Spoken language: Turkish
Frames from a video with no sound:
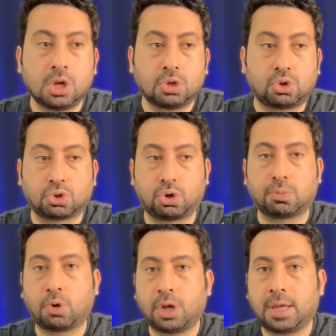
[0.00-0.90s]
Çok
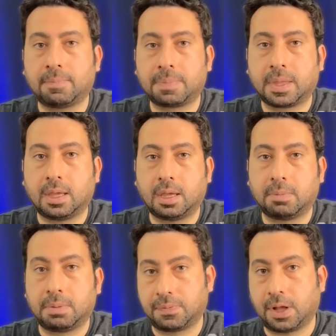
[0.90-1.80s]
çok böyle
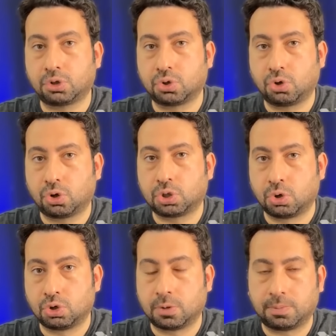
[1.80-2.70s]
e, bir falsosu yoksa
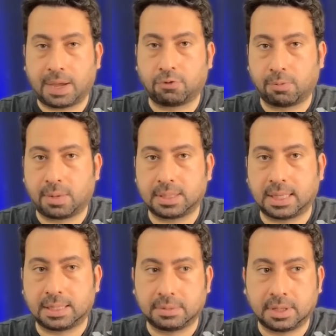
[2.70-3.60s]
oyuncunun performans
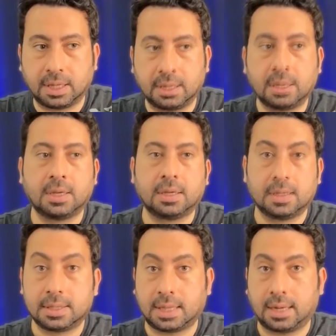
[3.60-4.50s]
anlamında
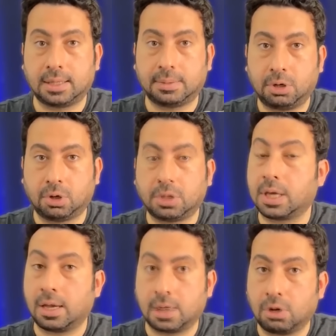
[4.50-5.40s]
ısrar edebiliyor ki
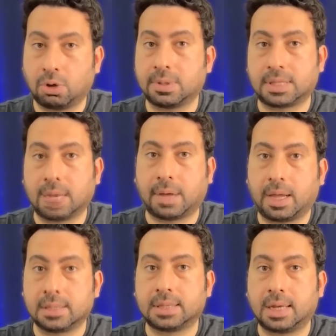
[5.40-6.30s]
Angelino'ya mesela
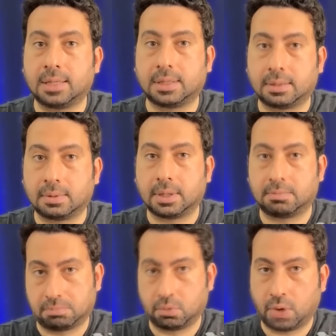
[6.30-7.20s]
bayağı ısrar etti.
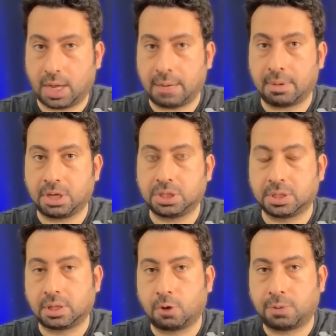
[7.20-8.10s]
Bu eleme
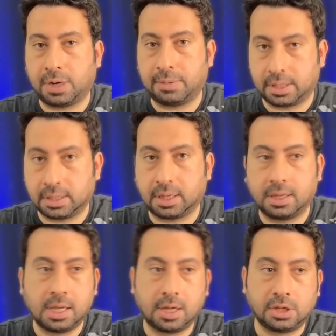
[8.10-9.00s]
maçlarında, Avrupa
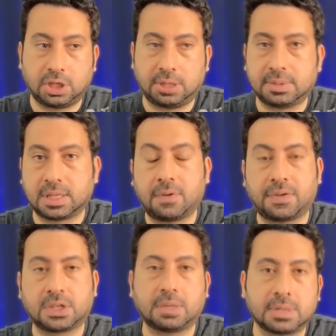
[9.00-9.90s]
elemelerinde ciddi bir zaaf
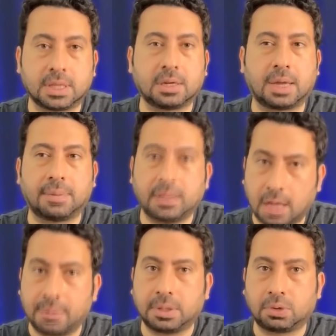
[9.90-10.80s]
yaşatmasına rağmen
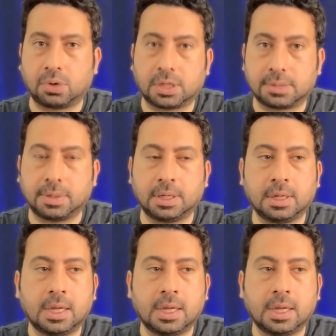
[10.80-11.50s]
devam etti oynatmaya.